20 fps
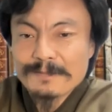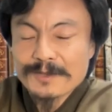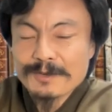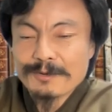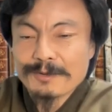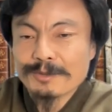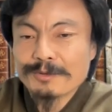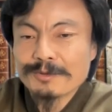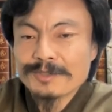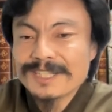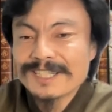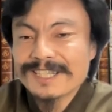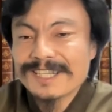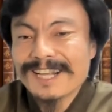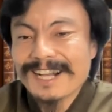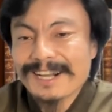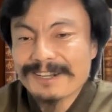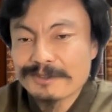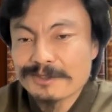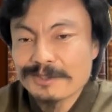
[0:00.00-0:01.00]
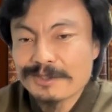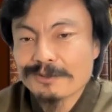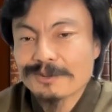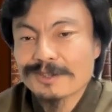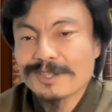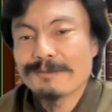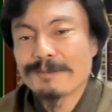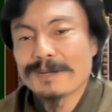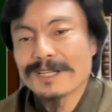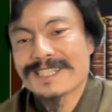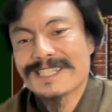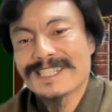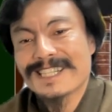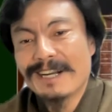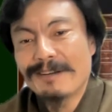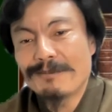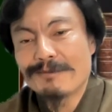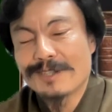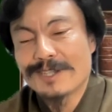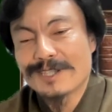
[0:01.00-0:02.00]
要は取引額によってまあ
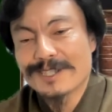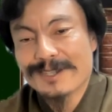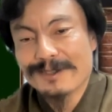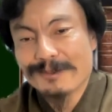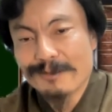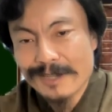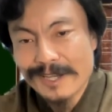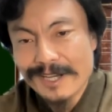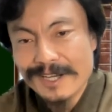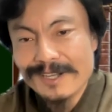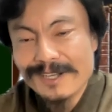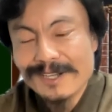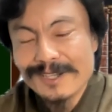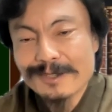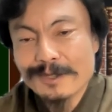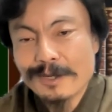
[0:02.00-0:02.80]
違うんですけどね、